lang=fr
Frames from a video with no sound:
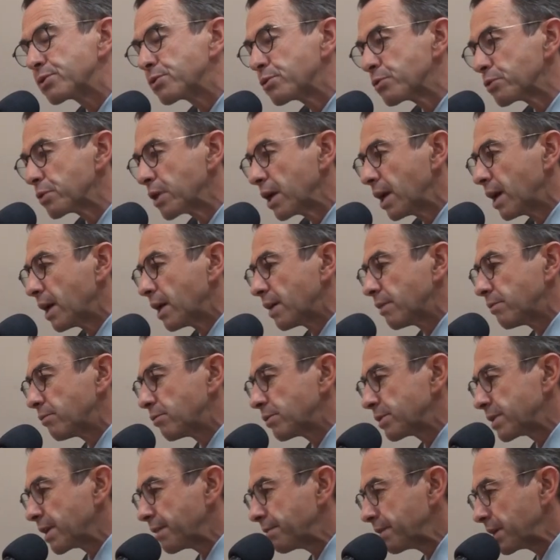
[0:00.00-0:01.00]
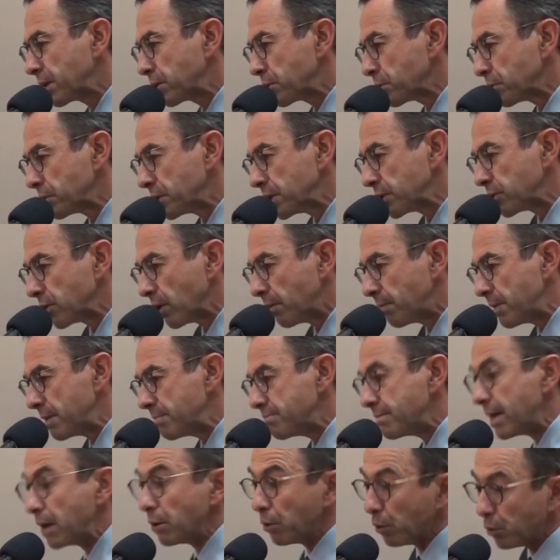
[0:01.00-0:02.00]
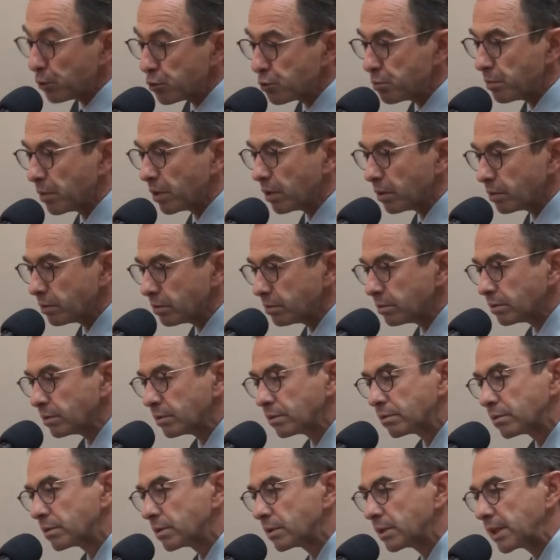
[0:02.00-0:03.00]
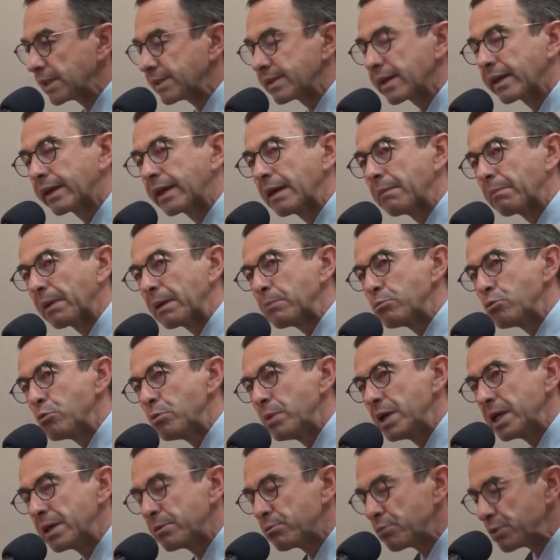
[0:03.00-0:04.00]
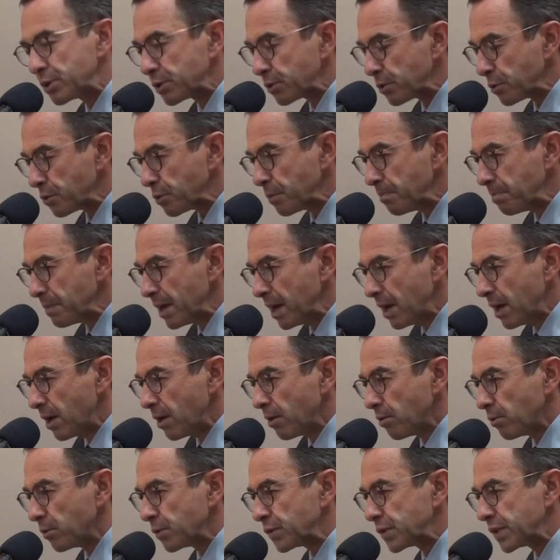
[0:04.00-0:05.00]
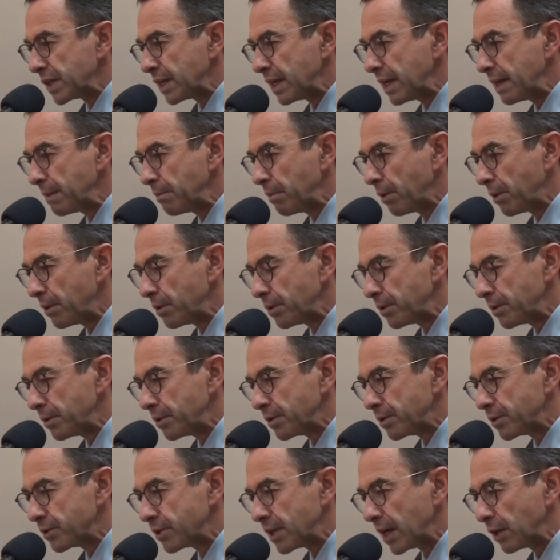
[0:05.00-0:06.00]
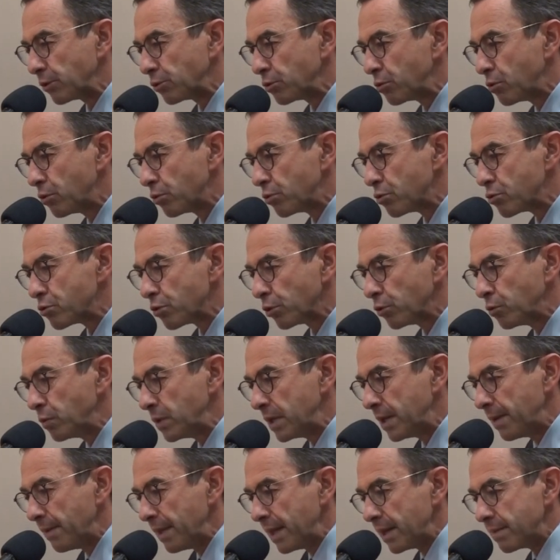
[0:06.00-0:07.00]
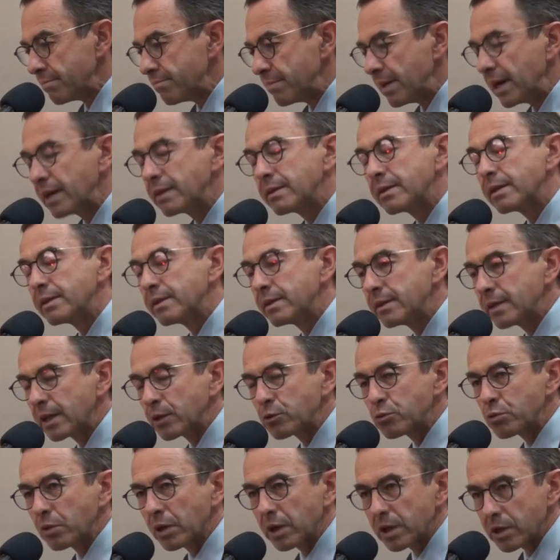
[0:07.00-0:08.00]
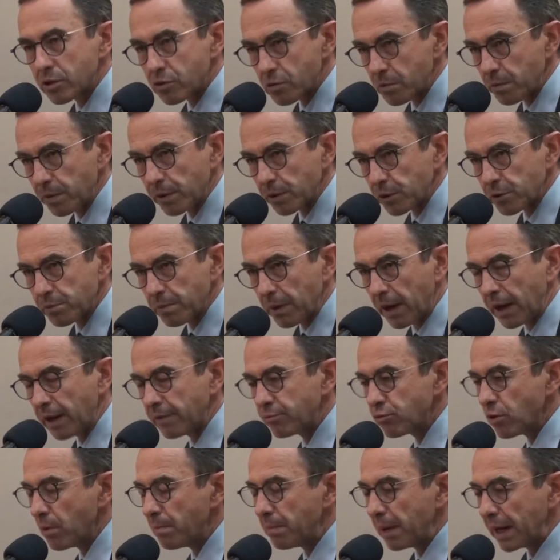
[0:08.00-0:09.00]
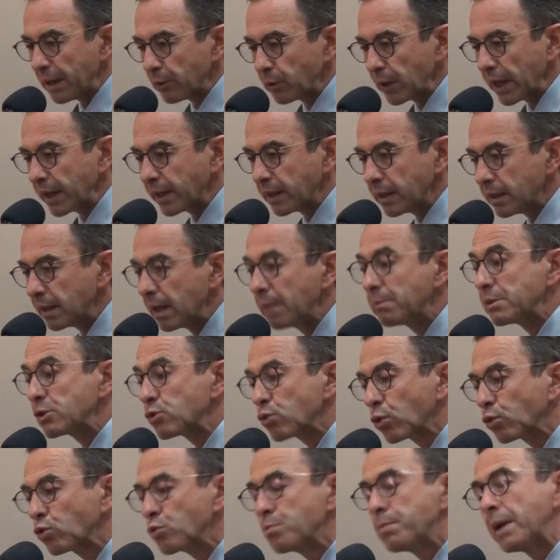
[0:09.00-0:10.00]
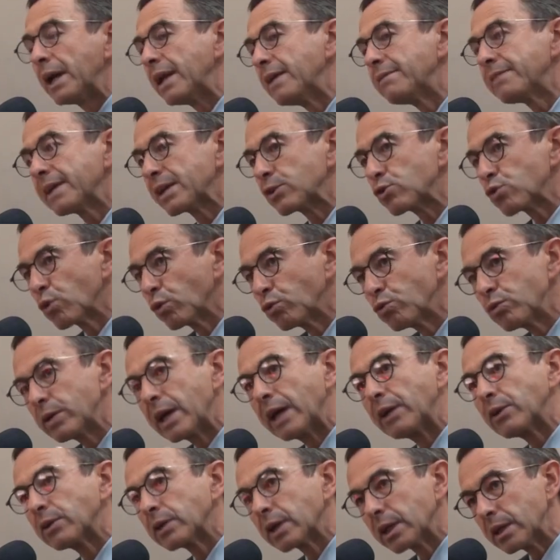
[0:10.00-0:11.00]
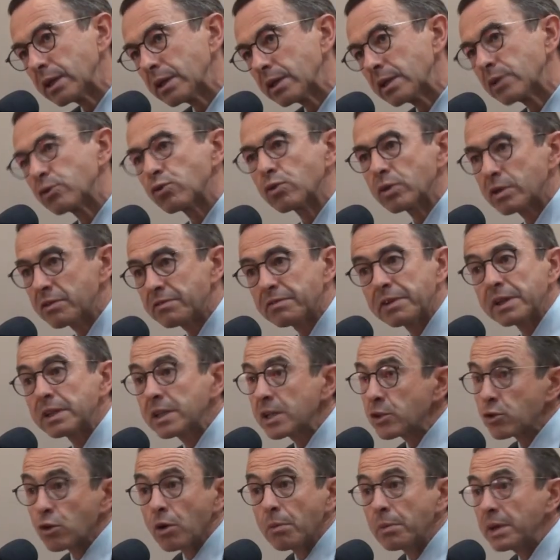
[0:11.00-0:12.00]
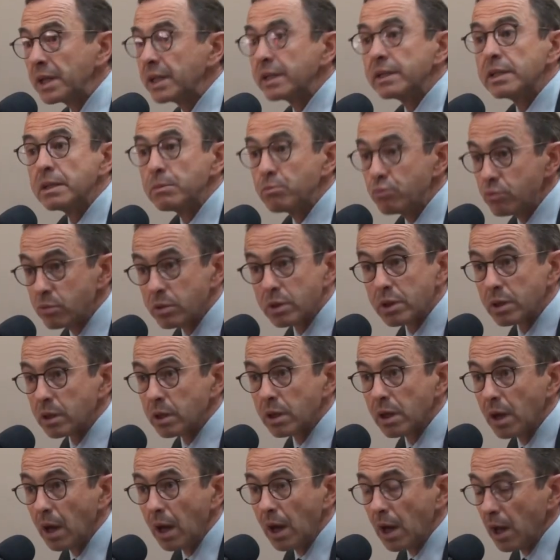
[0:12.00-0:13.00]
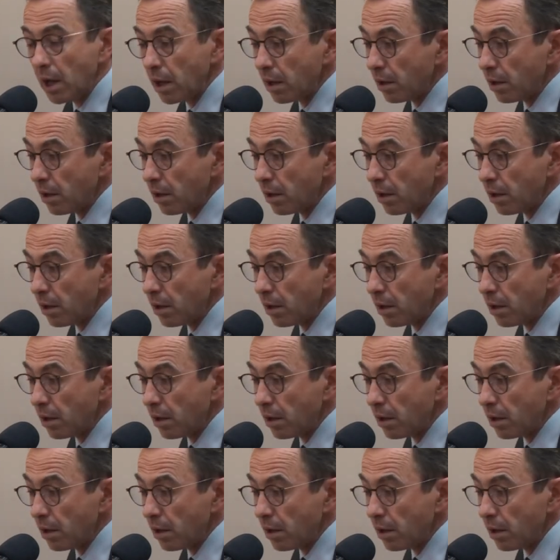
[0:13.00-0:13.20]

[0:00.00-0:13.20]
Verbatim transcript: puisque vous savez que désormais, malheureusement, la Ve République, puisque on célèbre Charles de Gaulle aujourd'hui, mais a été dénaturée, je pense, à la fois par le quinquennat, mais surtout par l'inversion du calendrier, ce qui fait que désormais les députés